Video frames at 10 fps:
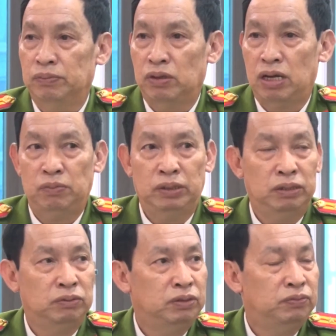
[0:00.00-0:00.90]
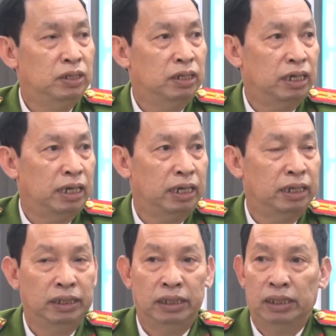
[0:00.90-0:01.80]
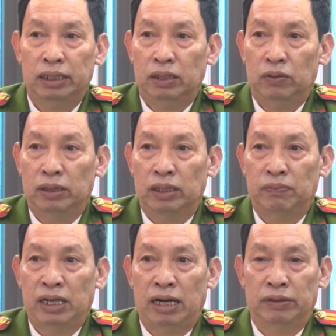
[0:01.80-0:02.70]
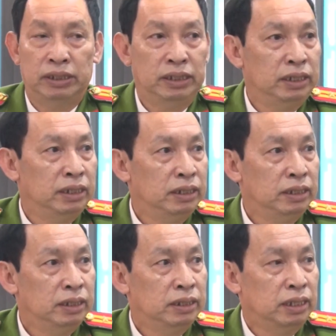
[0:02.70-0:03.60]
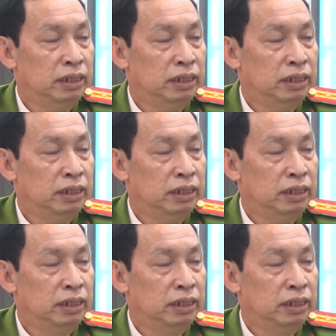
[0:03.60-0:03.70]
niên lạ mặt đi xe máy dùng dao, gậy đánh bị thương một người